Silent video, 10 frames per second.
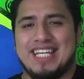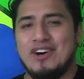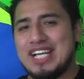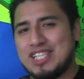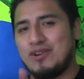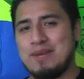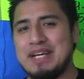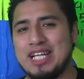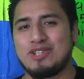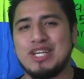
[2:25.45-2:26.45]
Y ahora
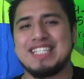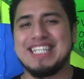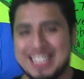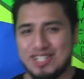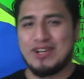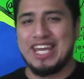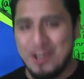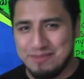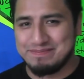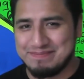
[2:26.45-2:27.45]
seguramente tú ya sientes lo que
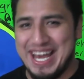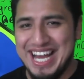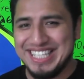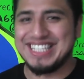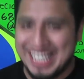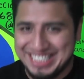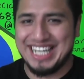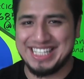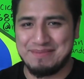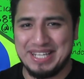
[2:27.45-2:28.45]
yo, vea
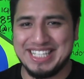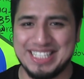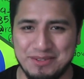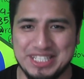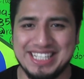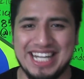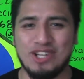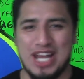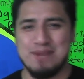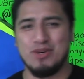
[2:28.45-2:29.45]
Exactamente, estamos
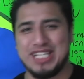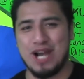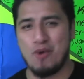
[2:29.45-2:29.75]
entrando en mucha